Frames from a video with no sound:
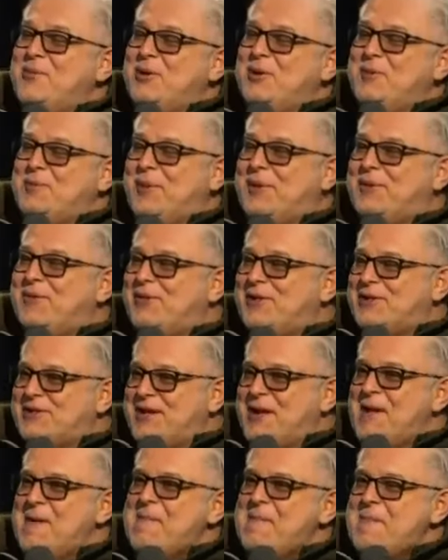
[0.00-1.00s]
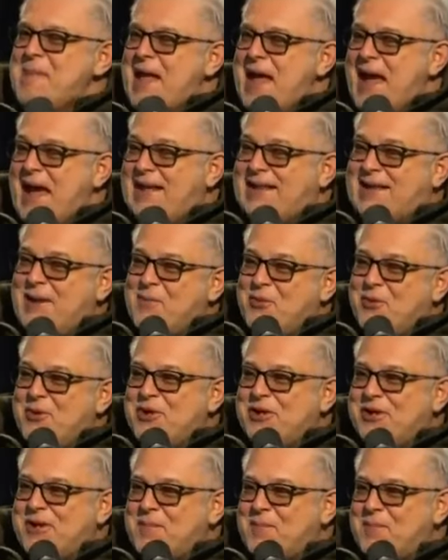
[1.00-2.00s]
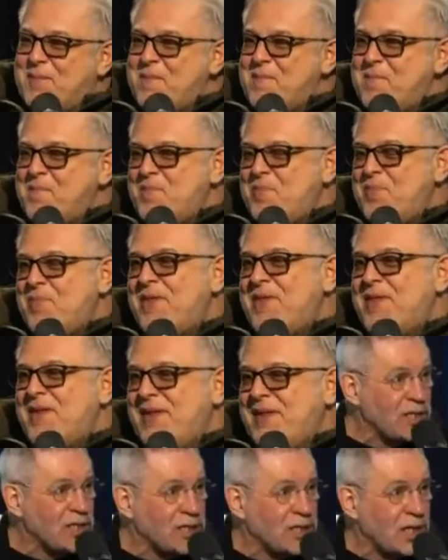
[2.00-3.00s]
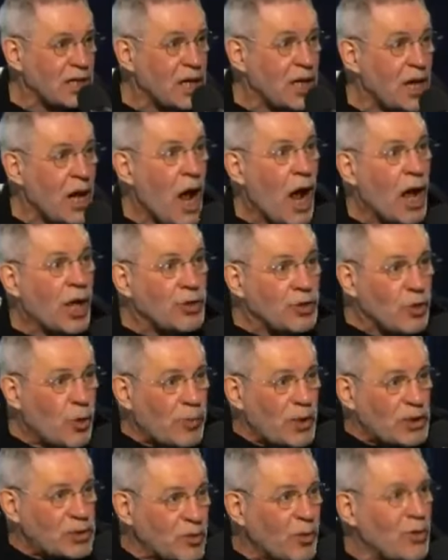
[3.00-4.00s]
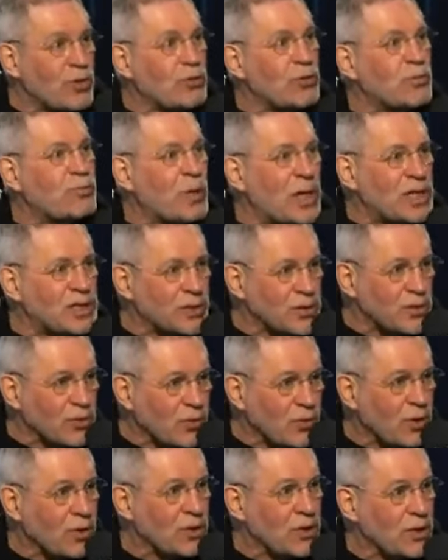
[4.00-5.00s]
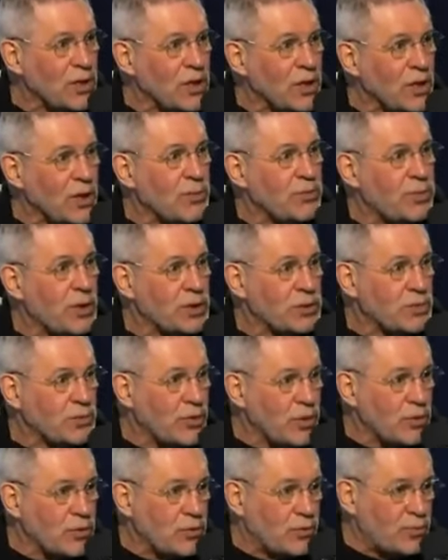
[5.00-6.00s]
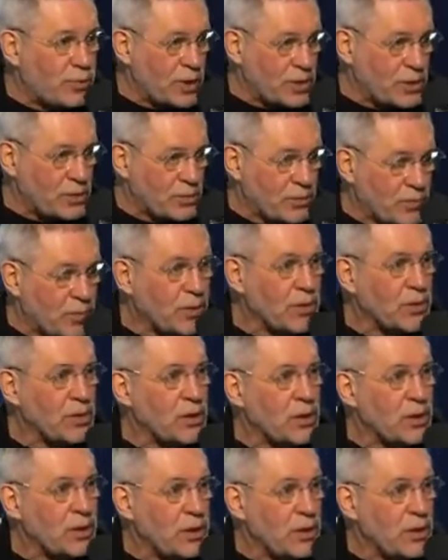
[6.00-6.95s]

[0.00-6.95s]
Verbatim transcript: был, бы, был бы не посол, это будет... посадили бы пожизненно. Да, это и ну, будет Но поскольку посол, терроризма. поскольку посол